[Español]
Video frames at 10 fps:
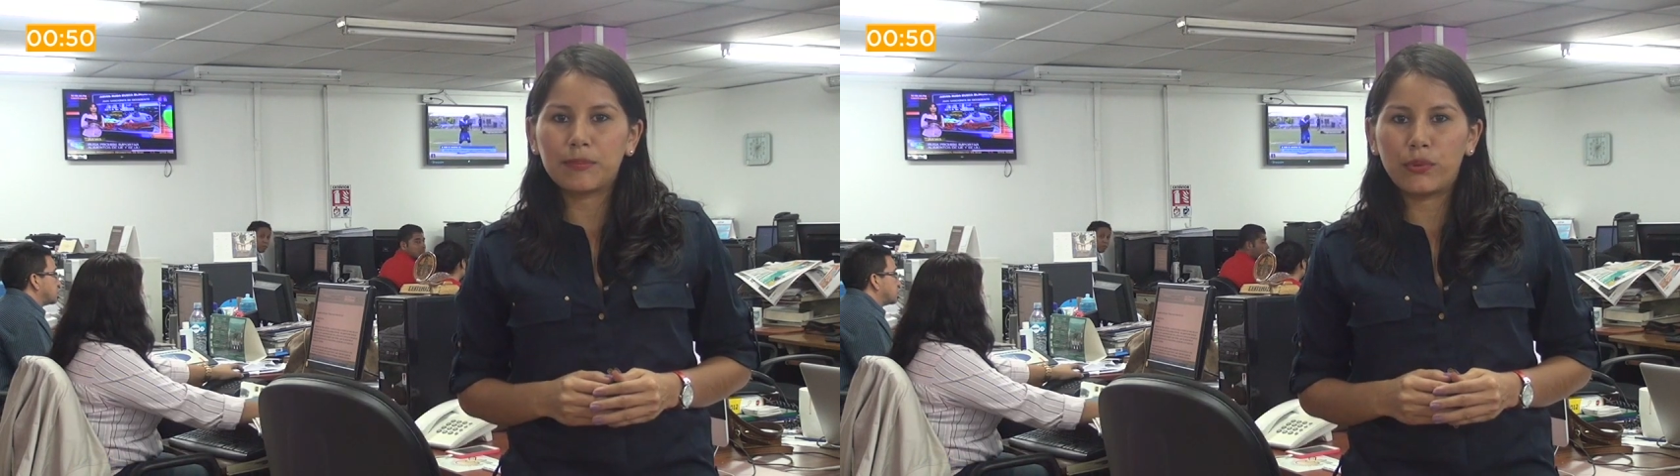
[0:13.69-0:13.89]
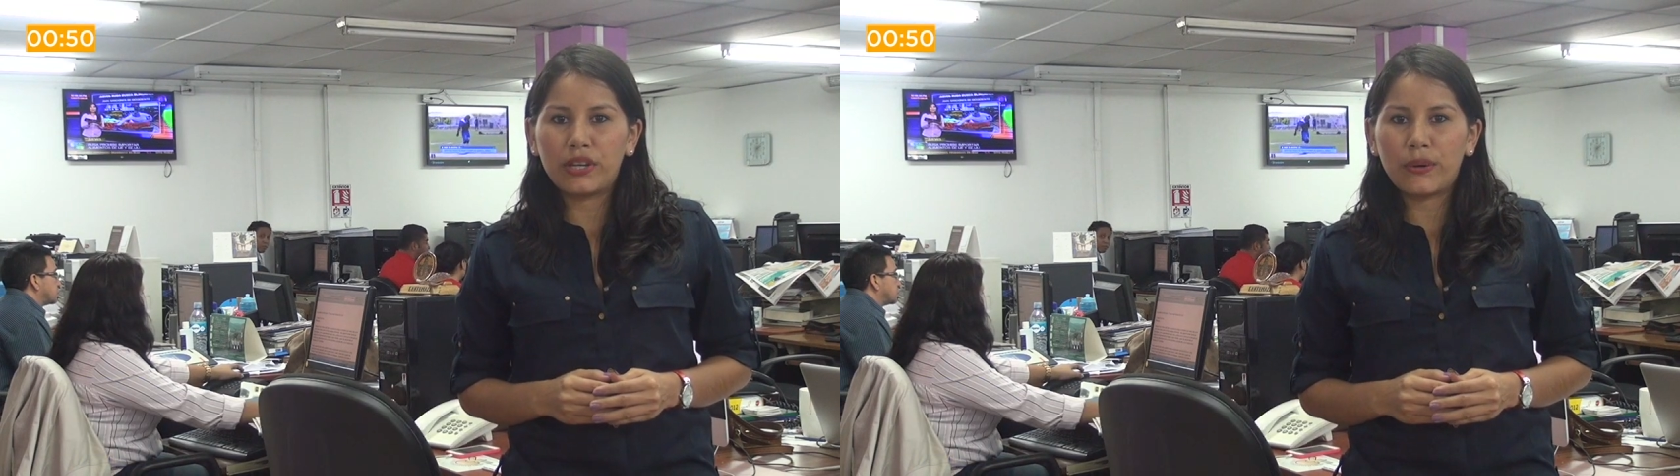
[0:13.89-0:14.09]

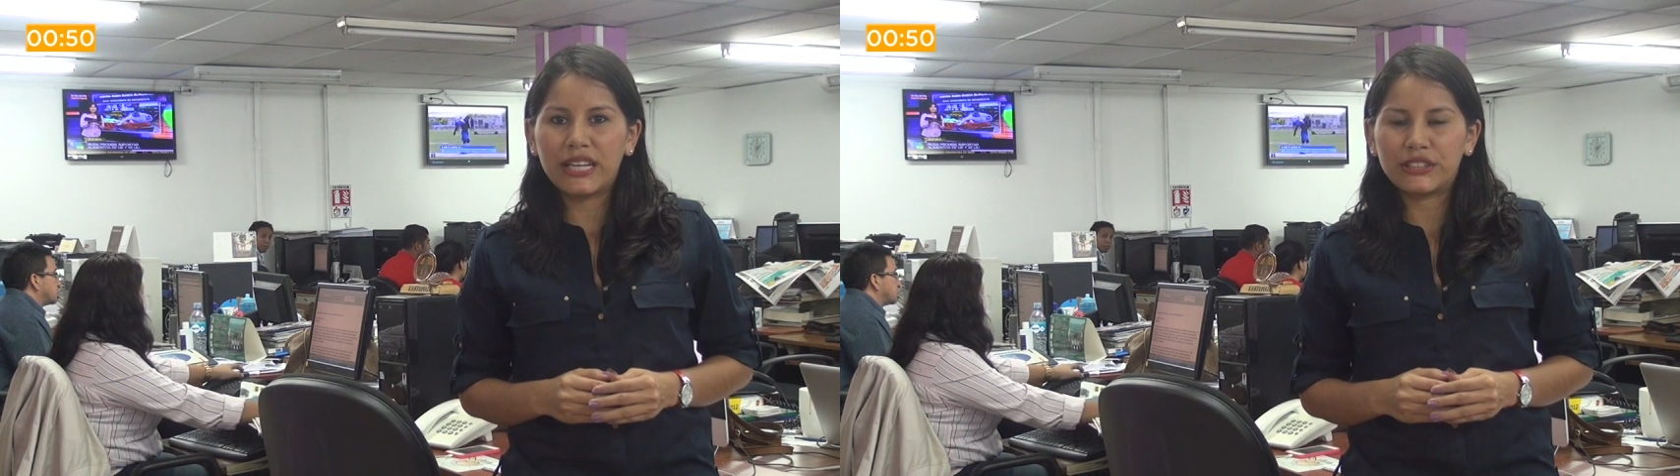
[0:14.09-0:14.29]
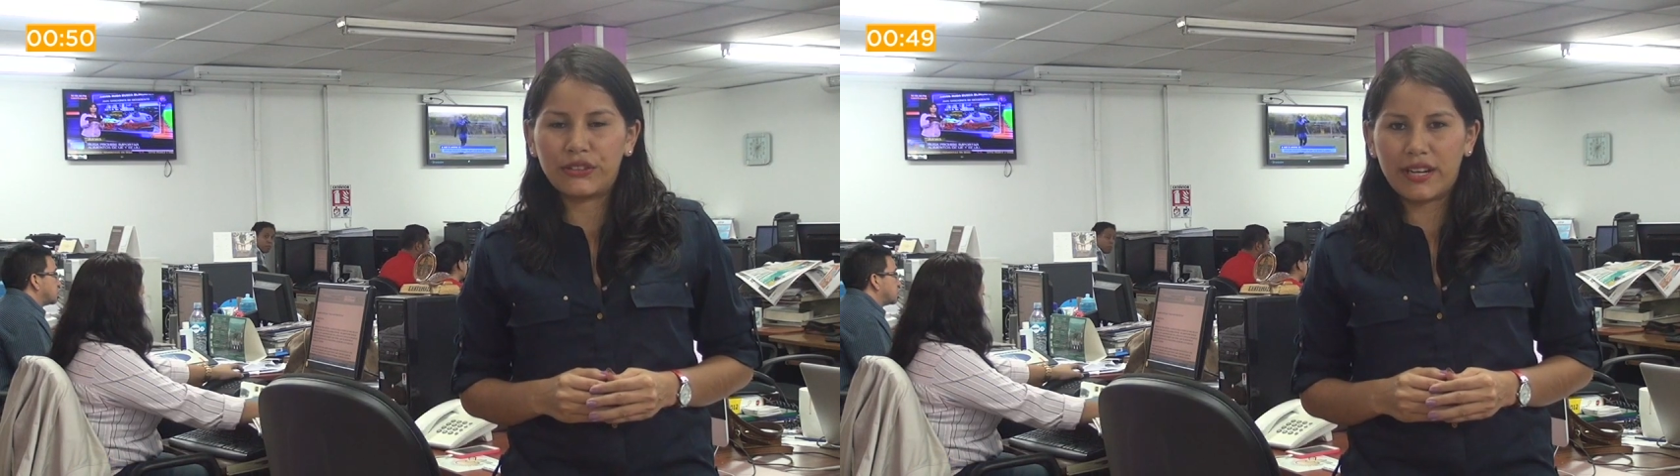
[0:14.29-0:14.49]
pudiera
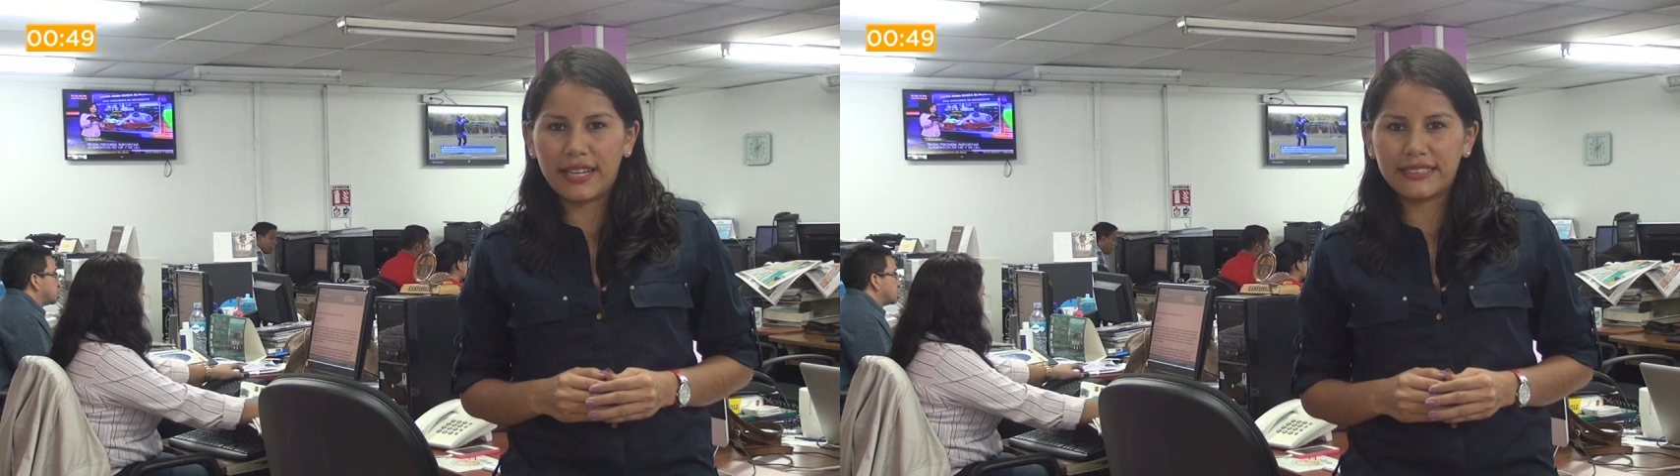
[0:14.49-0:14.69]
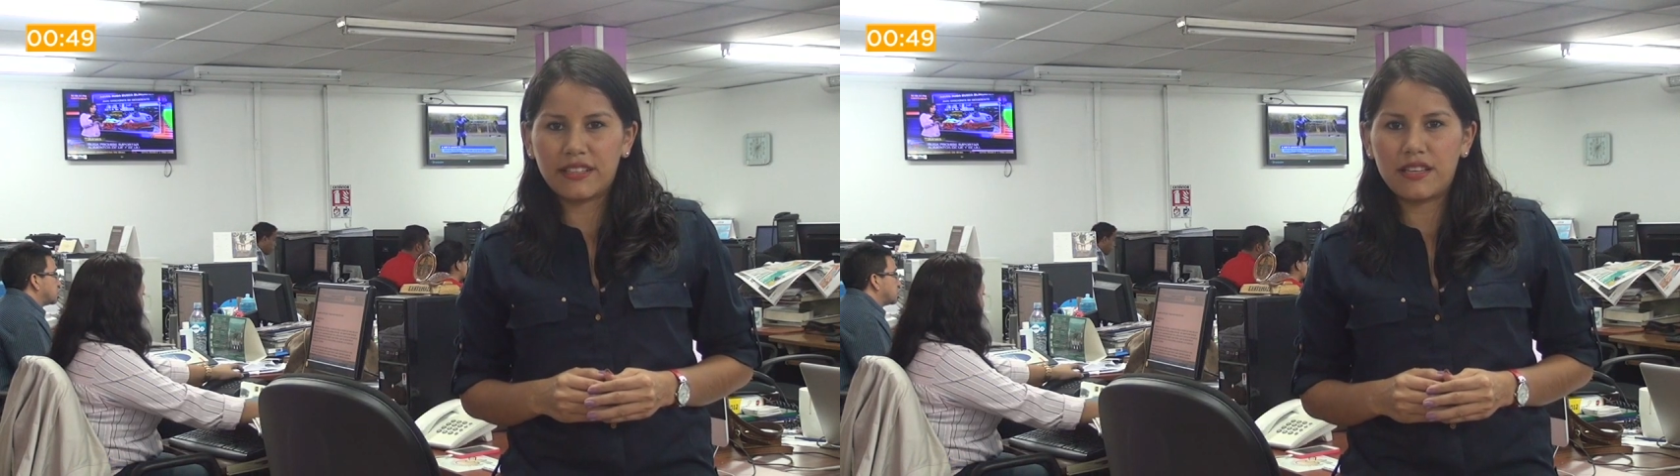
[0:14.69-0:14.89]
ocasionar
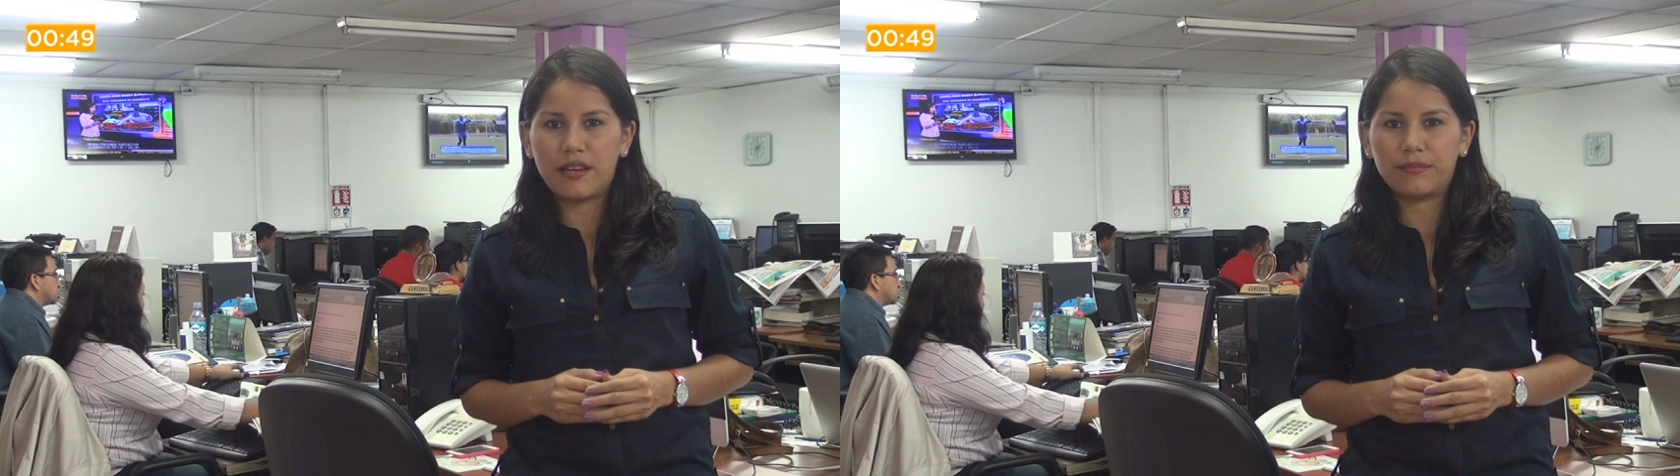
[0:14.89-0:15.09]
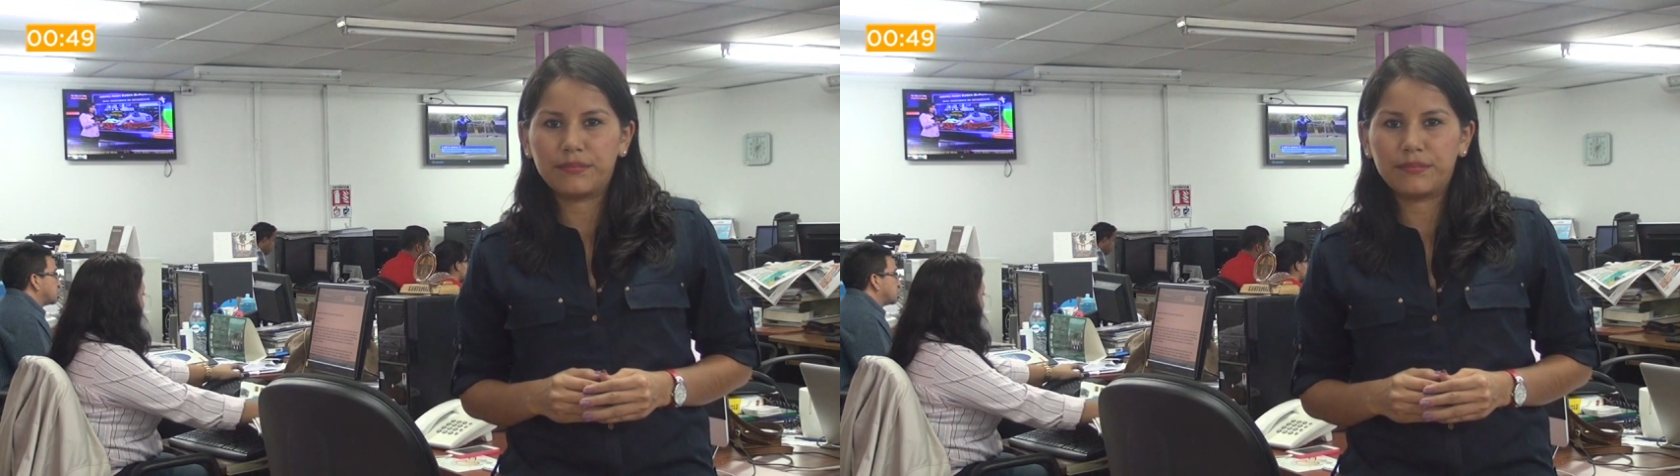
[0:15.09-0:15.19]
la sequía.